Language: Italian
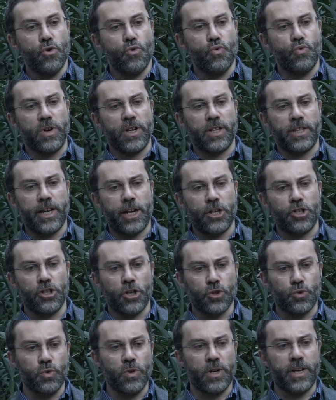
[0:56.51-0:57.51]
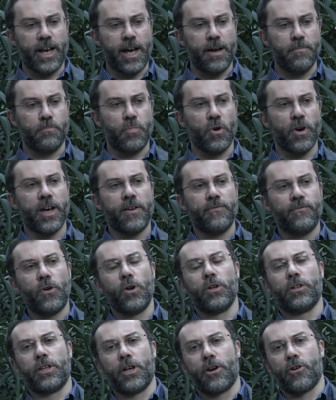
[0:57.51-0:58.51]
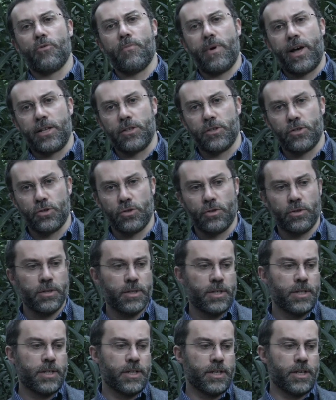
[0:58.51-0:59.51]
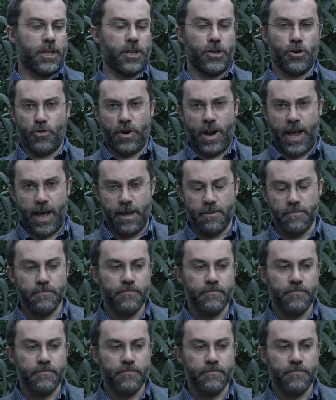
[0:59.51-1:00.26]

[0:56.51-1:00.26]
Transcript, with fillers: un'indagine sul campo che a volte il romanzo eh, non ha.